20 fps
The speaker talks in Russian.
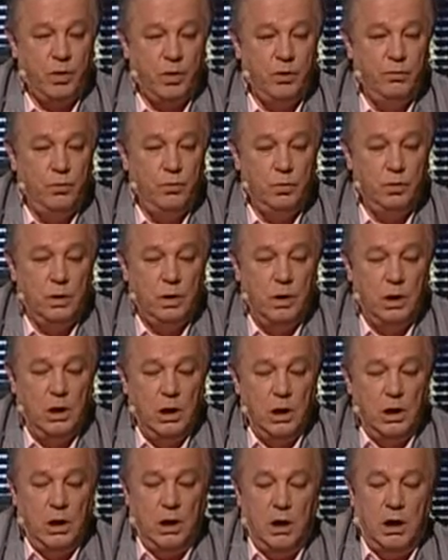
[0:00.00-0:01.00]
вот.
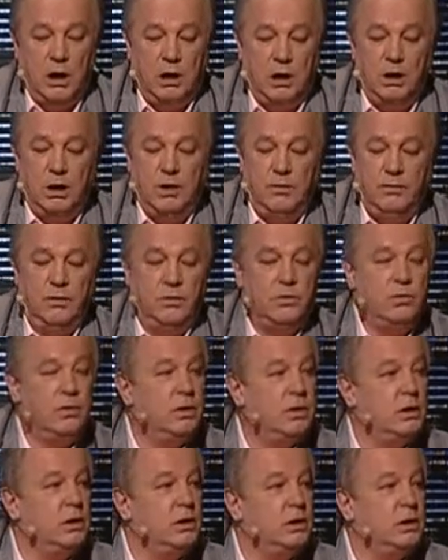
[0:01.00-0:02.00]
А к
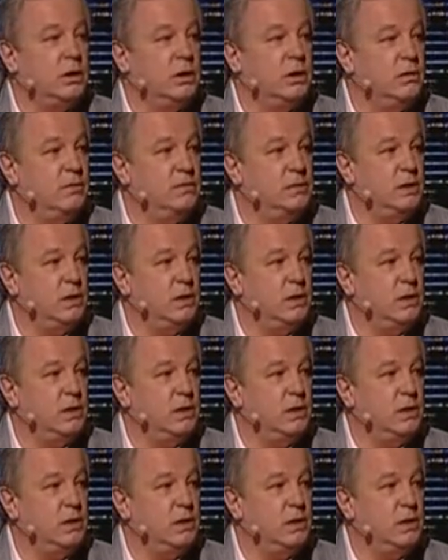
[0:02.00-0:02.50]
Риверу открыли